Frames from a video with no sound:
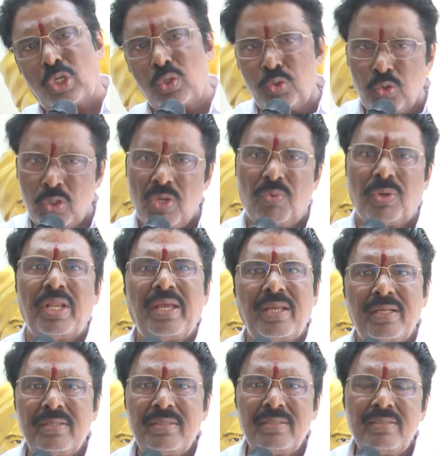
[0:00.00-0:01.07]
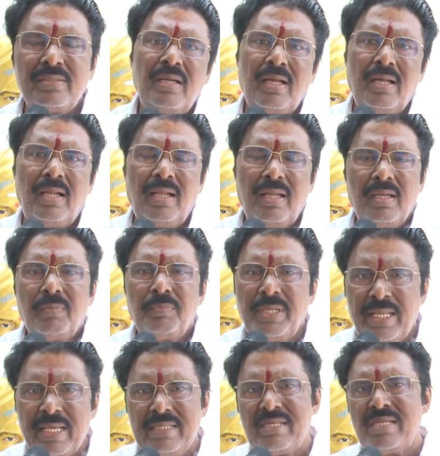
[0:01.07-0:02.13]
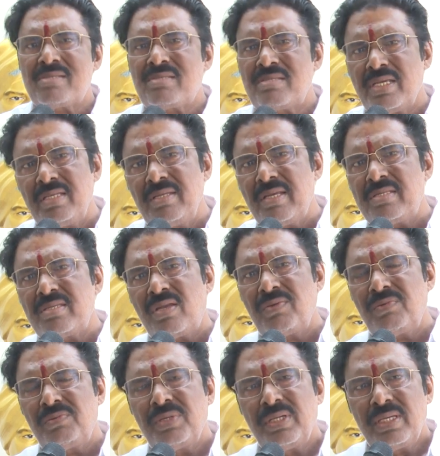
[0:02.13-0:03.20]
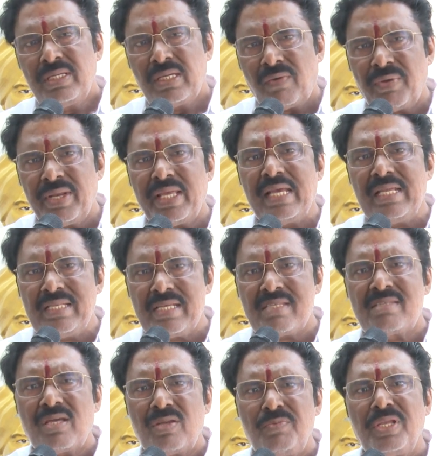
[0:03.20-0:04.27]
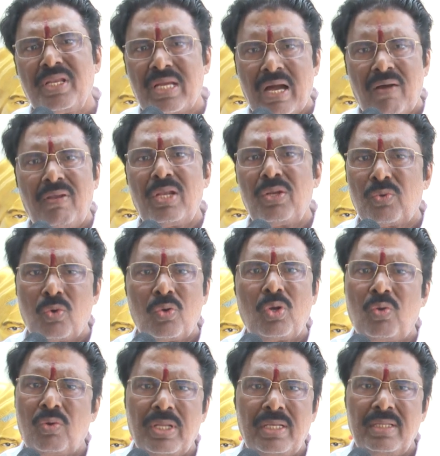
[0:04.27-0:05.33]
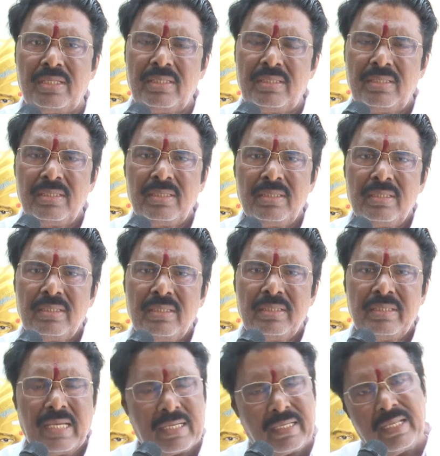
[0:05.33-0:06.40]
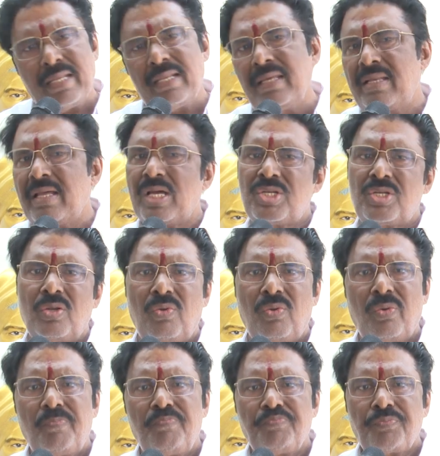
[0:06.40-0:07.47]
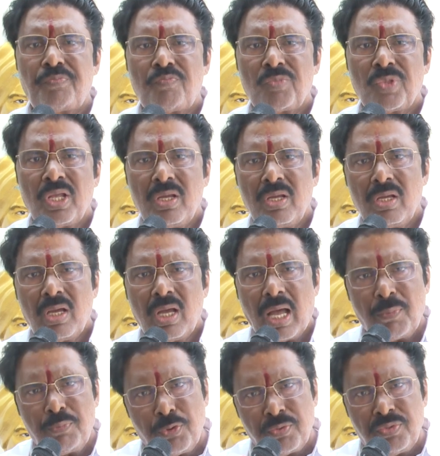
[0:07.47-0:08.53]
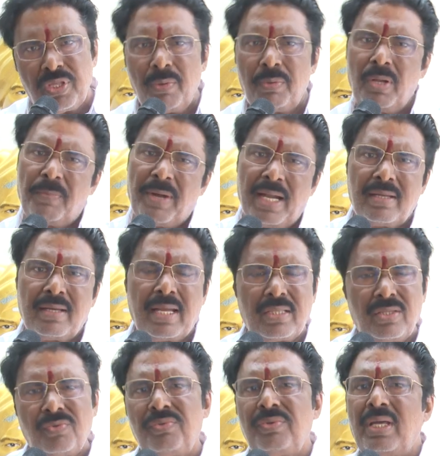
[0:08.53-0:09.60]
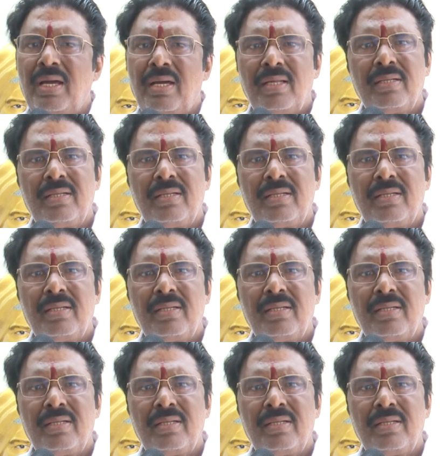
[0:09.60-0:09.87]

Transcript: జరుగుతూనే ఉన్నాయి మీరు ఏం చేస్తే ఏం చేశారు ఎవరికి ఏం చేశారు మీరు కావాలని కోరుకోవడానికి ఎక్కడైనా ఈ రాష్ట్రంలో అభివృద్ధి అనే మాటకు అర్థం ఉందా